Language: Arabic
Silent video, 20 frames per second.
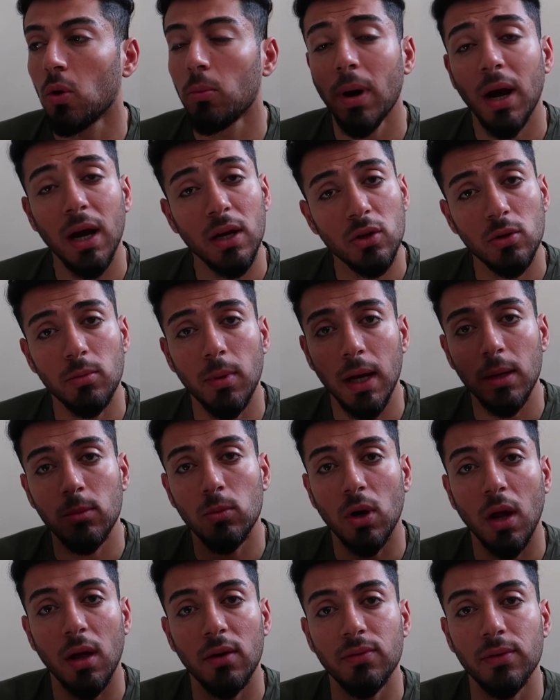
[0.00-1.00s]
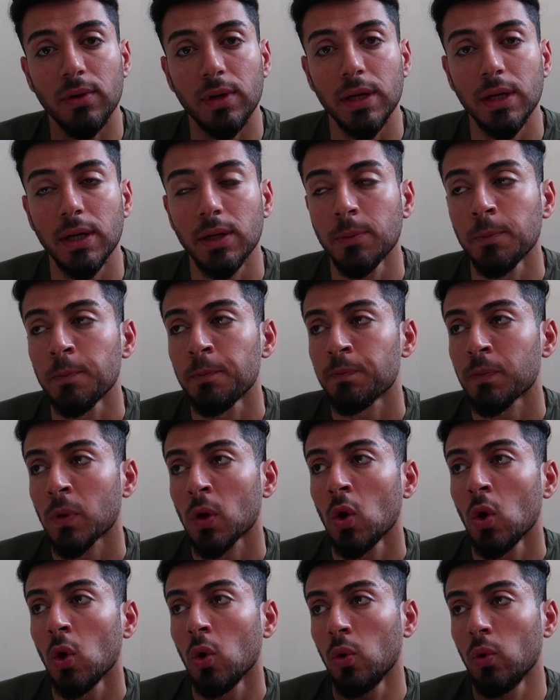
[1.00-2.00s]
او ما عندهم اي مرافقين
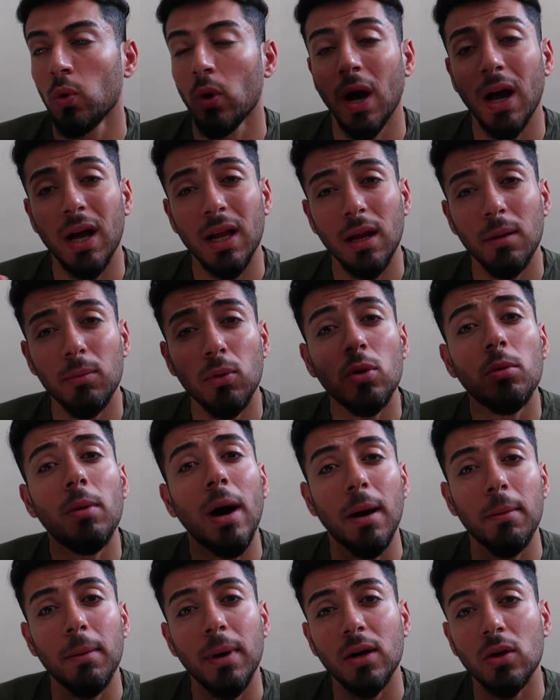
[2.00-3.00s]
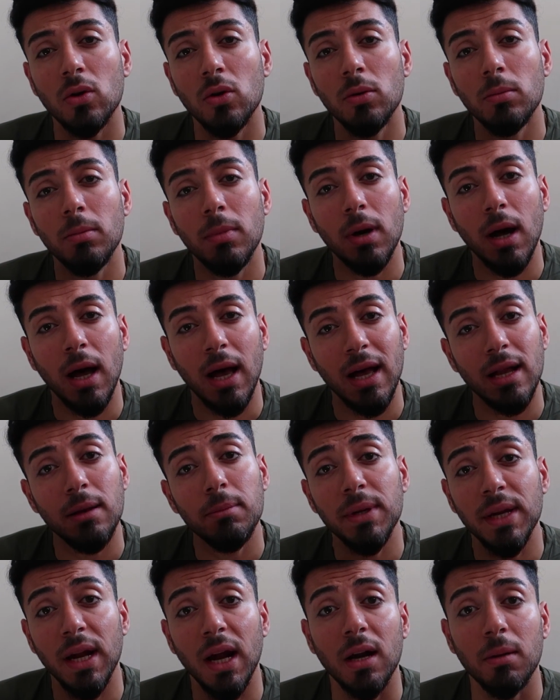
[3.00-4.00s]
واغلبهم اعمارهم اقل
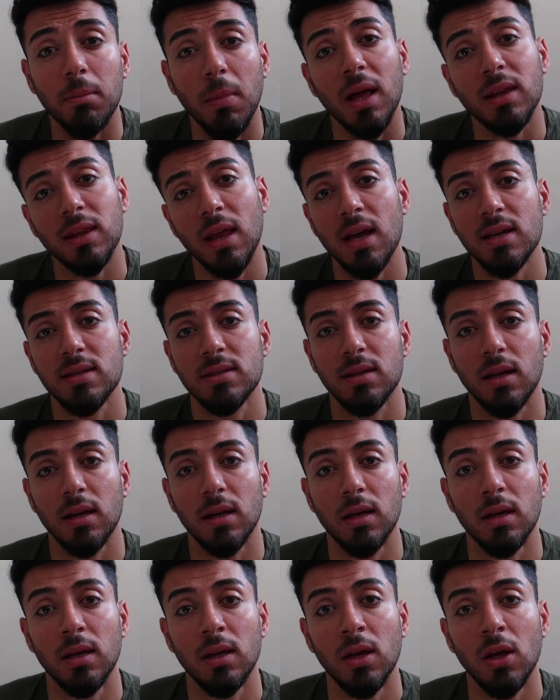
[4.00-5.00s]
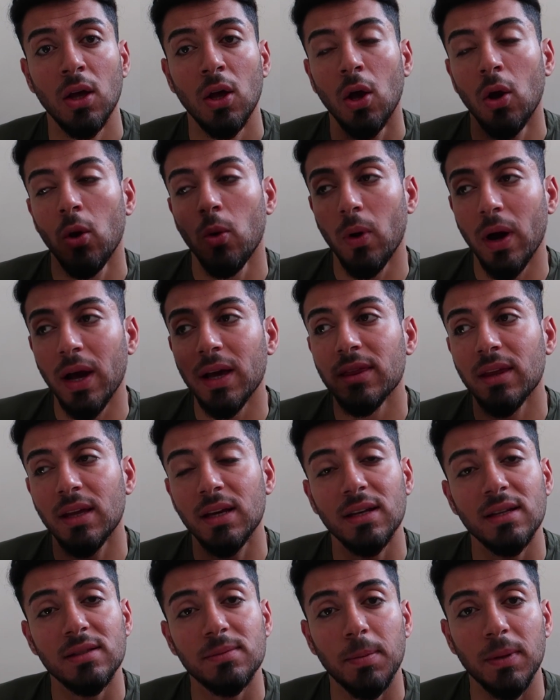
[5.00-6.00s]
من 14 سنه وايضا
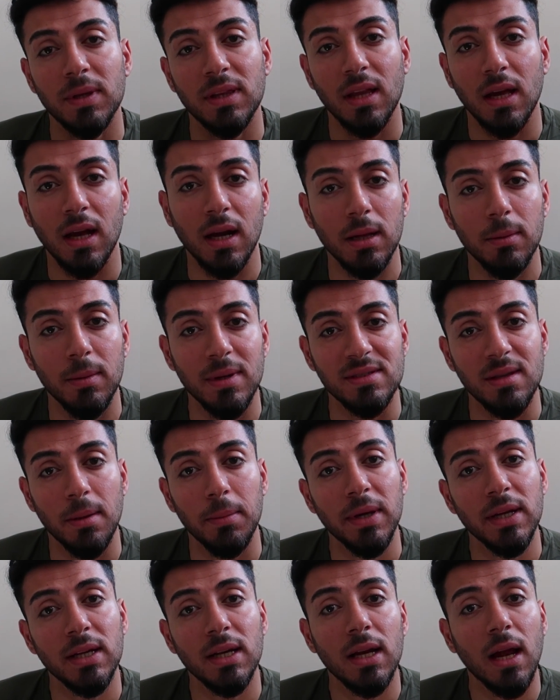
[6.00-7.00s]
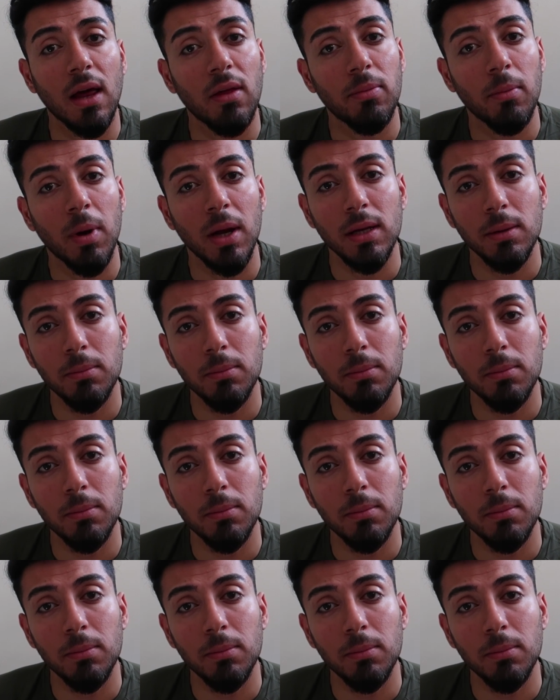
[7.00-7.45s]
نسبه تقريبا 70 الى 80%